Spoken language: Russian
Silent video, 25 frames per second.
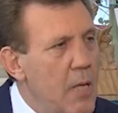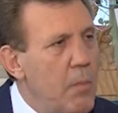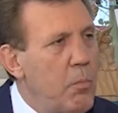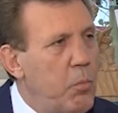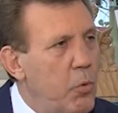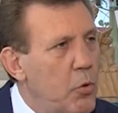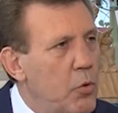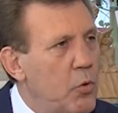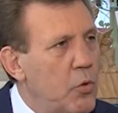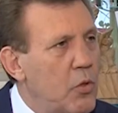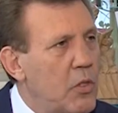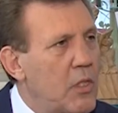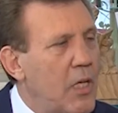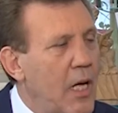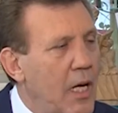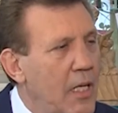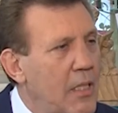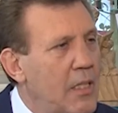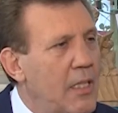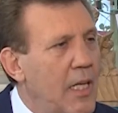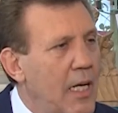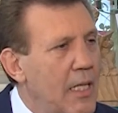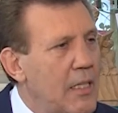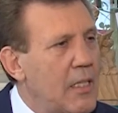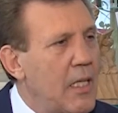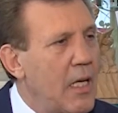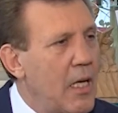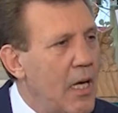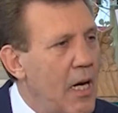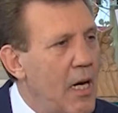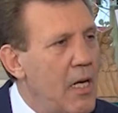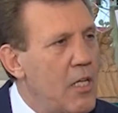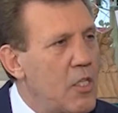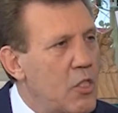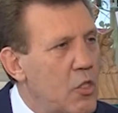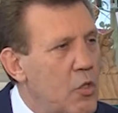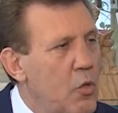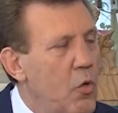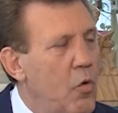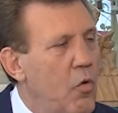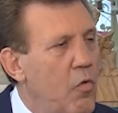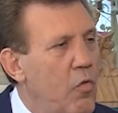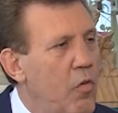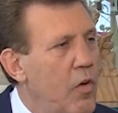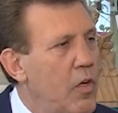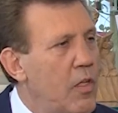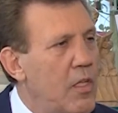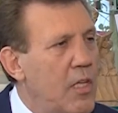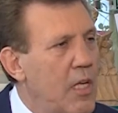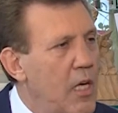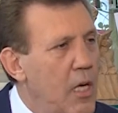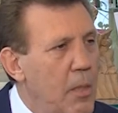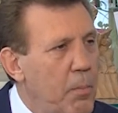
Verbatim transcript: Они будут когда-то реализовывать